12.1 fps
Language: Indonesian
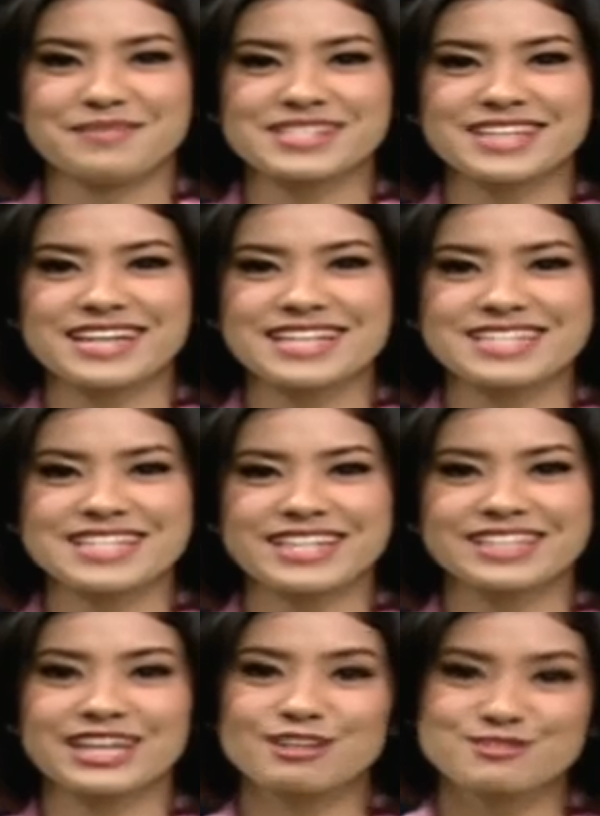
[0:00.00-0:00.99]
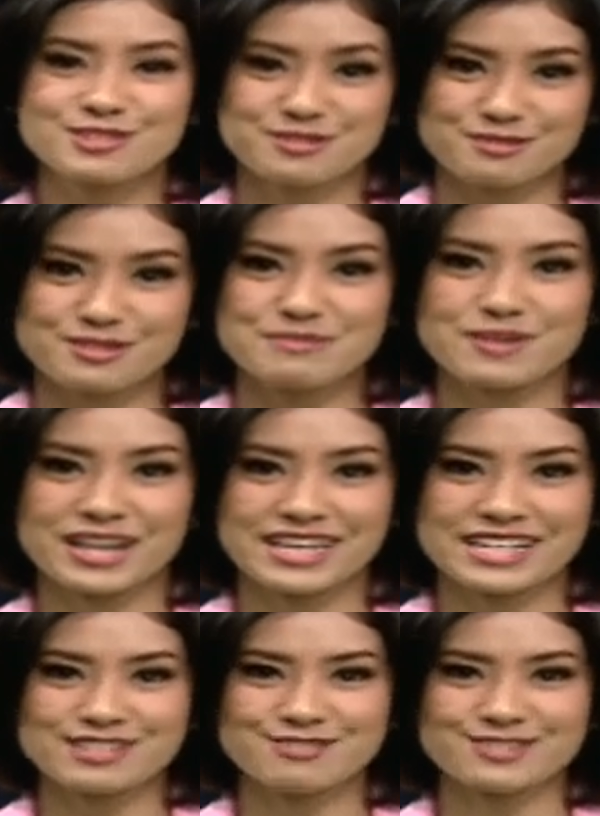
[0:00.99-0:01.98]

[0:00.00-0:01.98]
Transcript: Pemirsa ada cerita lucu di balik